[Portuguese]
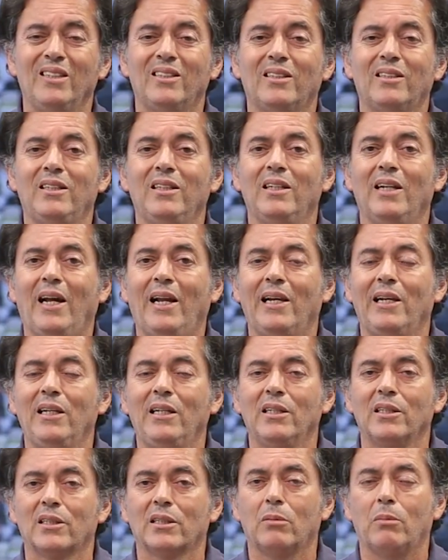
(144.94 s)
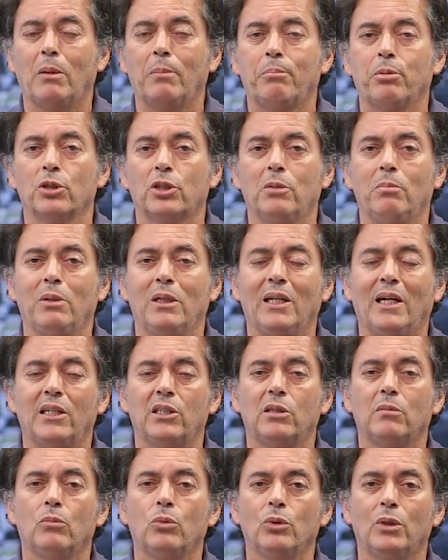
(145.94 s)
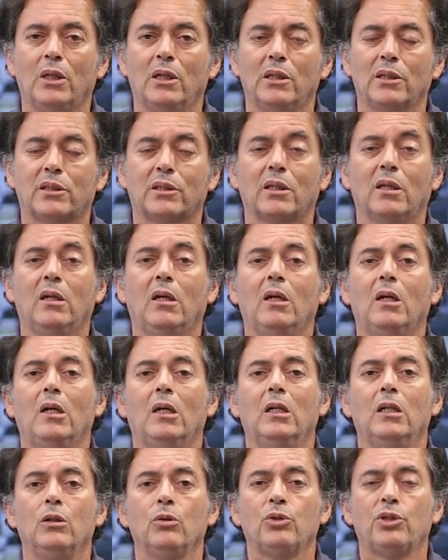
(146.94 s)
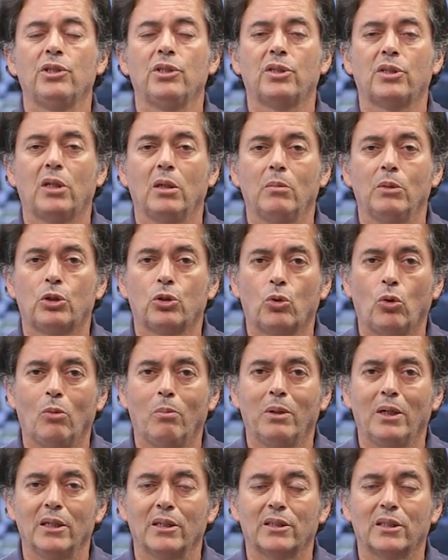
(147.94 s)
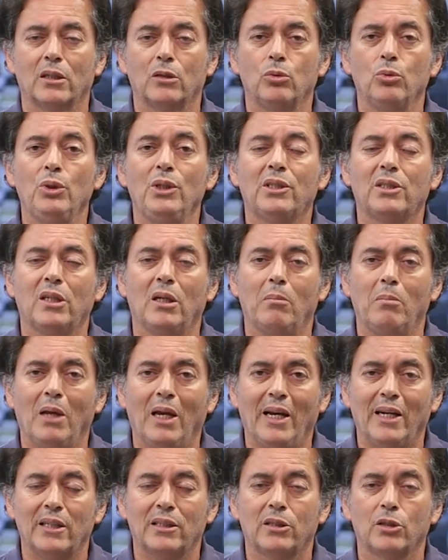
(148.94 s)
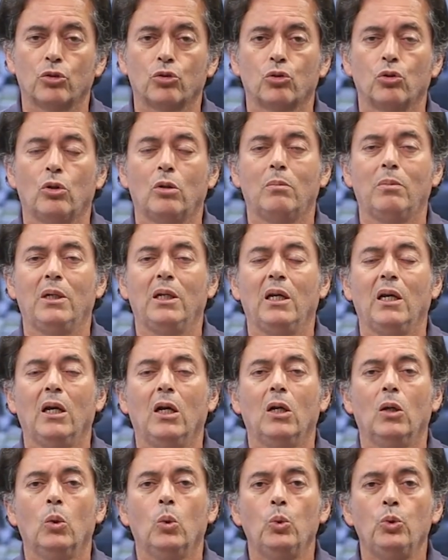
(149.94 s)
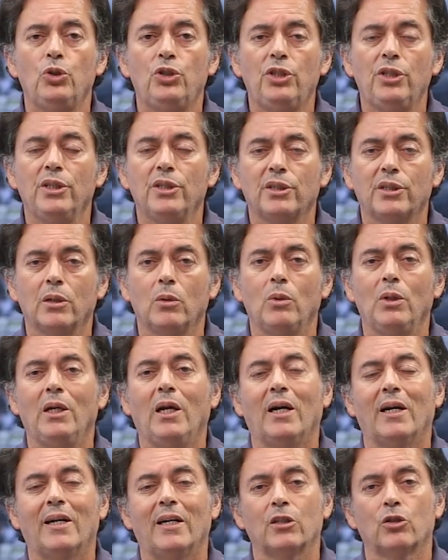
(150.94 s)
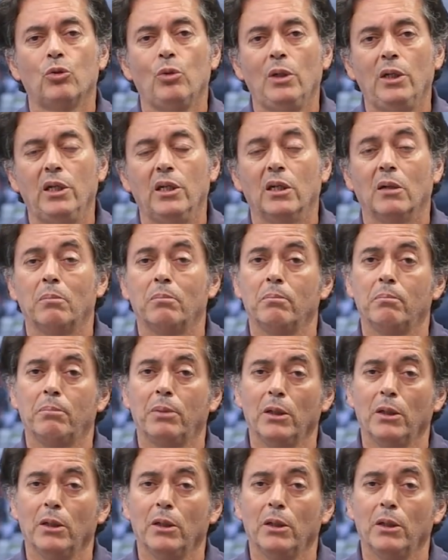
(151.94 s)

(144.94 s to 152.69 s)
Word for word: que sinaliza uma possibilidade de mudança no sistema de cobrança do ICMS sobre o diesel e a gasolina.